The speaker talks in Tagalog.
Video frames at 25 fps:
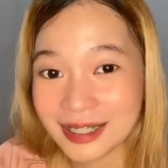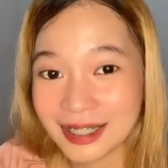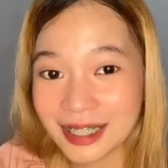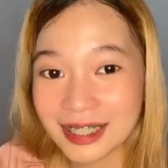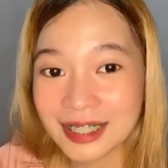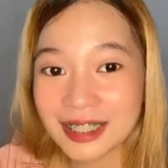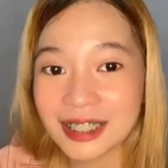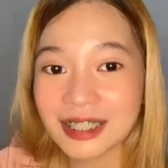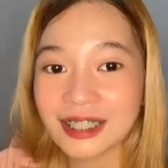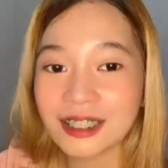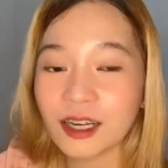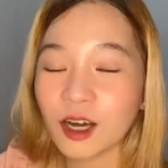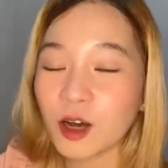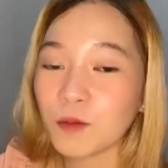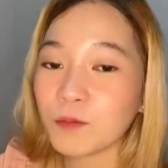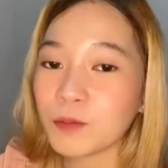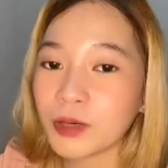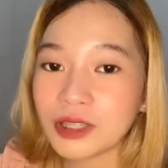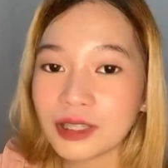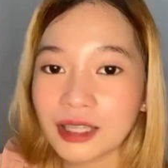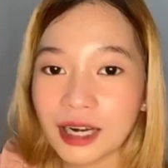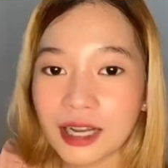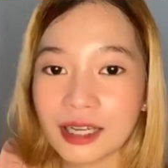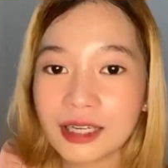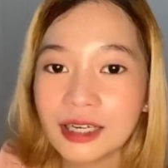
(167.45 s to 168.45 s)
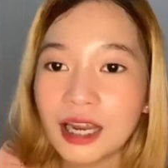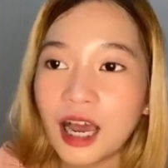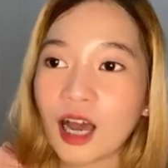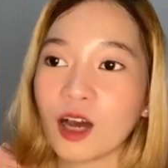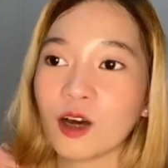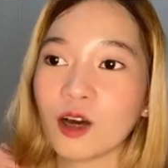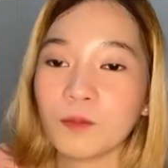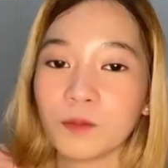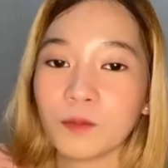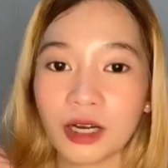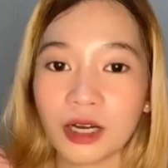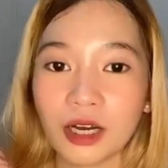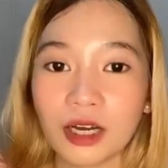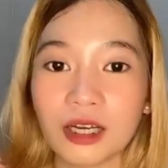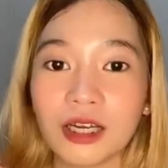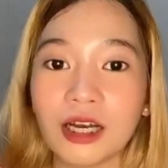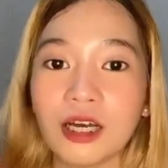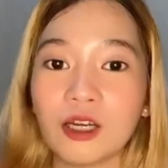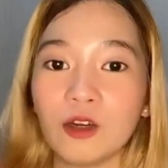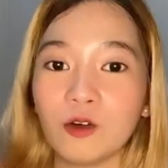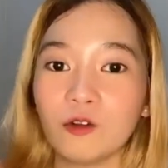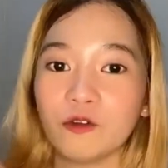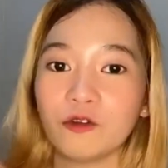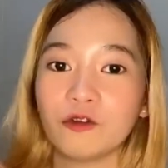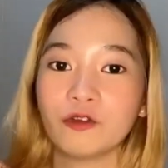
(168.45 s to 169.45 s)
Kasi nakapag-try na ako ng
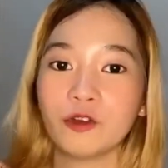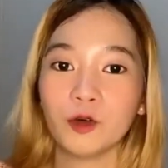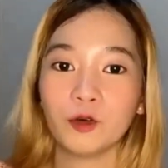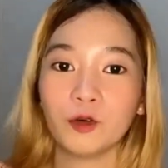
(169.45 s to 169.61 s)
ganun.